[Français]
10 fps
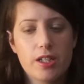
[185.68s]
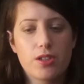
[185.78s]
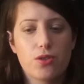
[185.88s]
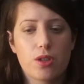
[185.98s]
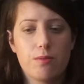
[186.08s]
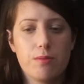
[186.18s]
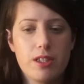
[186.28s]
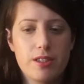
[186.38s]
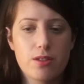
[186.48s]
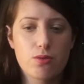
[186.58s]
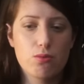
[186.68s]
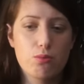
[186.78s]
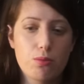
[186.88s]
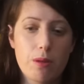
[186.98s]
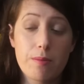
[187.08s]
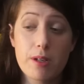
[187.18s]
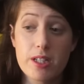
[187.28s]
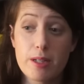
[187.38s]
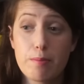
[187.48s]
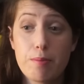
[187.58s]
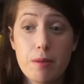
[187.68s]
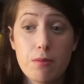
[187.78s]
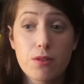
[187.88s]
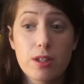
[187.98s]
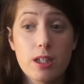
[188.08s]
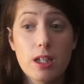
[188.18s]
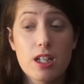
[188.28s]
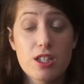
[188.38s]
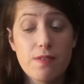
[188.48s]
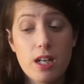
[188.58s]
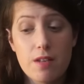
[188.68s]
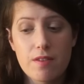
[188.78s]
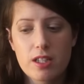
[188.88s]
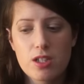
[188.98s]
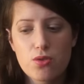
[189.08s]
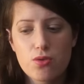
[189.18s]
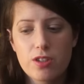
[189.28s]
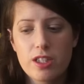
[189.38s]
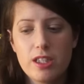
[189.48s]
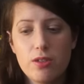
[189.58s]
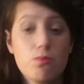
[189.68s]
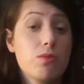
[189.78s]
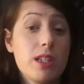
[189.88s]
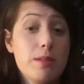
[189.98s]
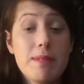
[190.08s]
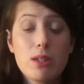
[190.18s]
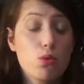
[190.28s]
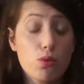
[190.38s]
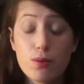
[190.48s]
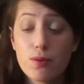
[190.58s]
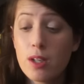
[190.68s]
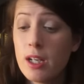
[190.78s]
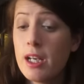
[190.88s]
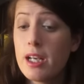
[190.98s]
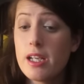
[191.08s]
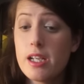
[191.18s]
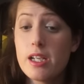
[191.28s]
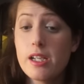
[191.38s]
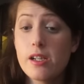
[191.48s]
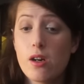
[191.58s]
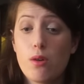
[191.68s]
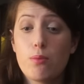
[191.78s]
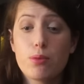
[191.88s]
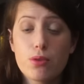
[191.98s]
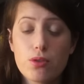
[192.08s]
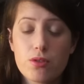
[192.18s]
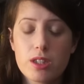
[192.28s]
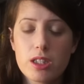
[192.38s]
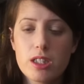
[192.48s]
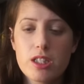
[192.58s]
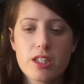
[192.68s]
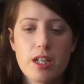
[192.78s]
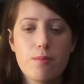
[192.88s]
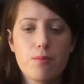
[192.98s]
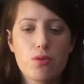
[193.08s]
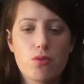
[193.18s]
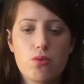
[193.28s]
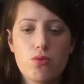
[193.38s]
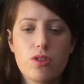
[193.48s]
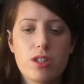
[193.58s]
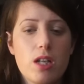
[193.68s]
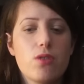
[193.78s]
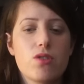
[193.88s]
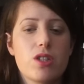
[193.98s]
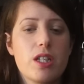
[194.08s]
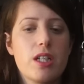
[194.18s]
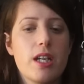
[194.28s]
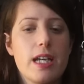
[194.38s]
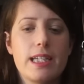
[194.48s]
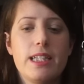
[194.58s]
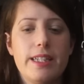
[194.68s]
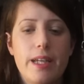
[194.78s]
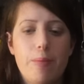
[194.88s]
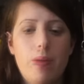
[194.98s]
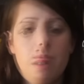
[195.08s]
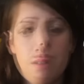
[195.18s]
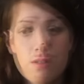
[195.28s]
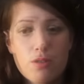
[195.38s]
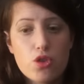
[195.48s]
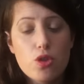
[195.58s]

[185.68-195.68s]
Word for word: qui serait mi-saison. Pour ma part, j'aime pas monter à cheval avec des choses qui, m'étouffent. Et euh, pour ceci, j'aime beaucoup celle de chez Equitem. Je